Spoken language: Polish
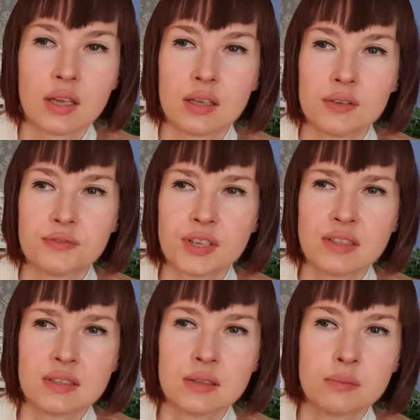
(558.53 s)
E,
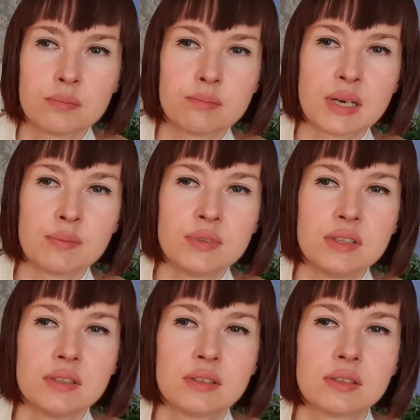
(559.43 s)
wtedy
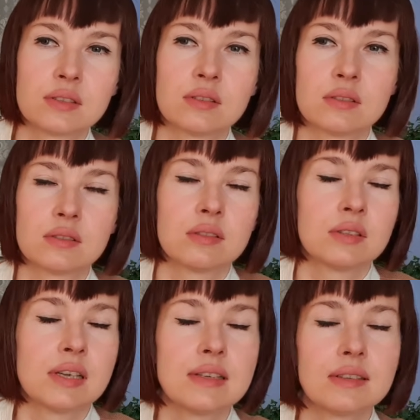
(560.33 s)
mamy
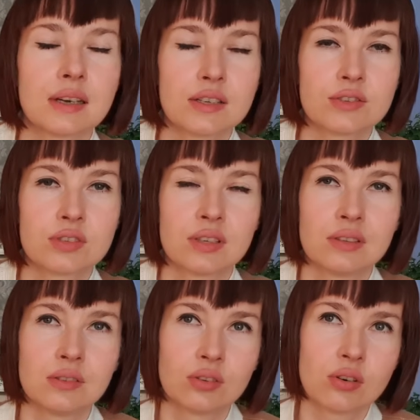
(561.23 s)
jelita
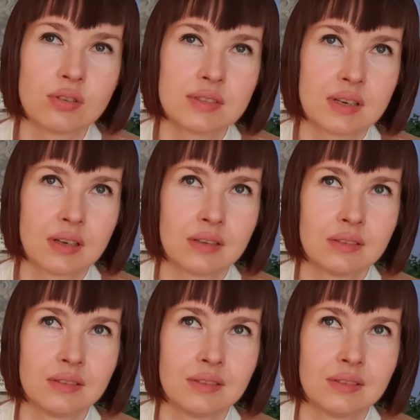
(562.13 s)
jeszcze do końca